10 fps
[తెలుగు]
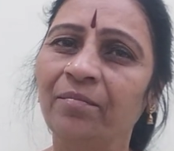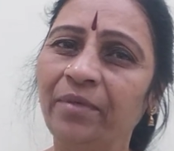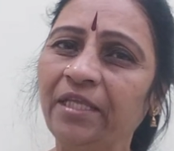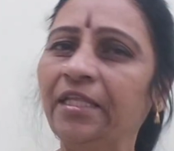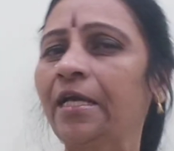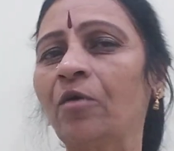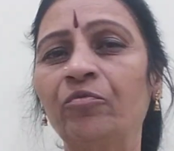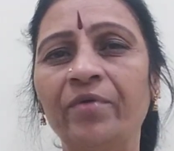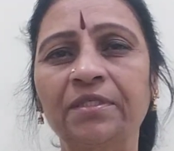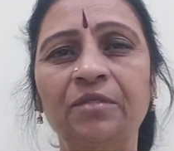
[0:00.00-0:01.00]
ప్రీతిగా
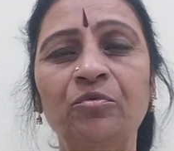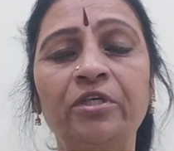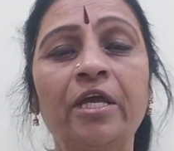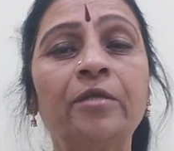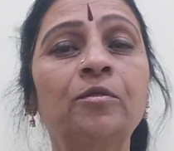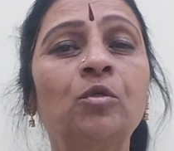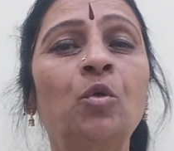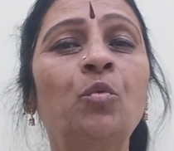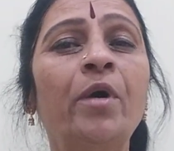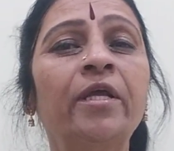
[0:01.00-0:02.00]
ఉపవాసం ఉంటారు
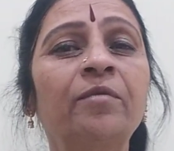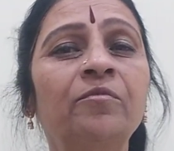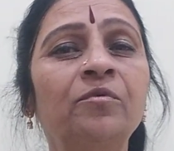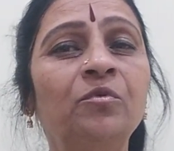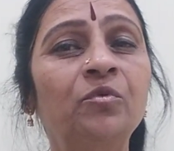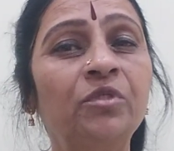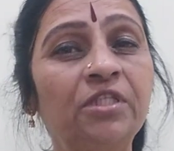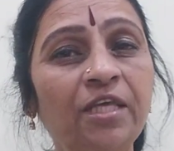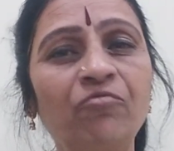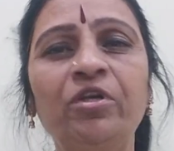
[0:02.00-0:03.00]
సోమవారం
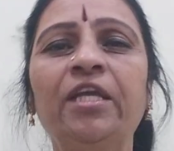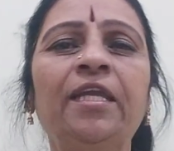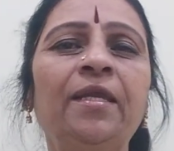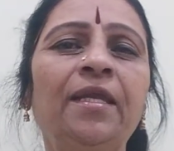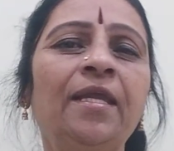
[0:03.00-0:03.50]
శివుడికి